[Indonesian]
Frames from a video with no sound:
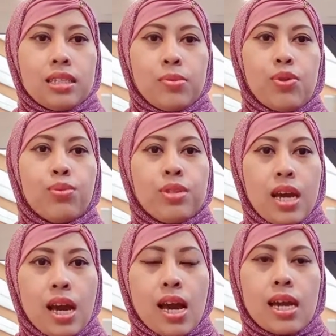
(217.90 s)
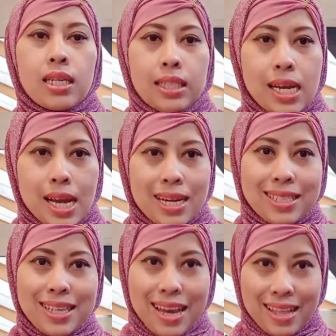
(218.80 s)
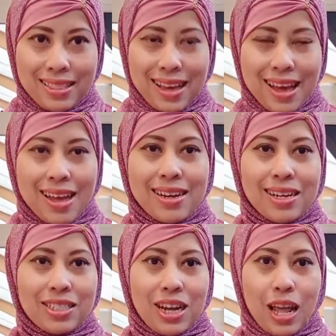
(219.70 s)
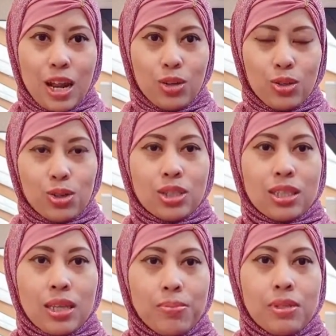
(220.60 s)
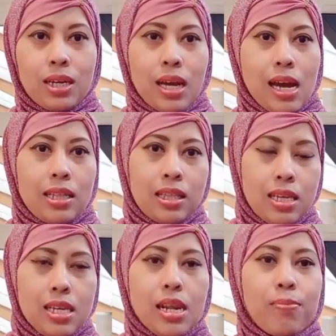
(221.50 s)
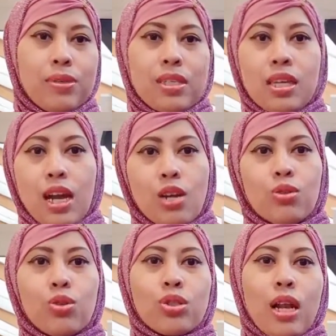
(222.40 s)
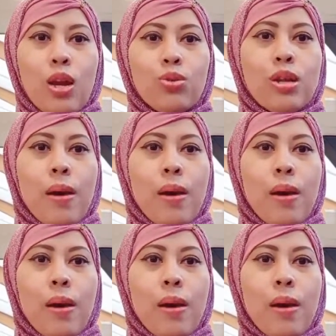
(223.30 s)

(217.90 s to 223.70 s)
Sebelumnya, jaga kesehatan dan selalu tetap jaga hati dan pikiran untuk selalu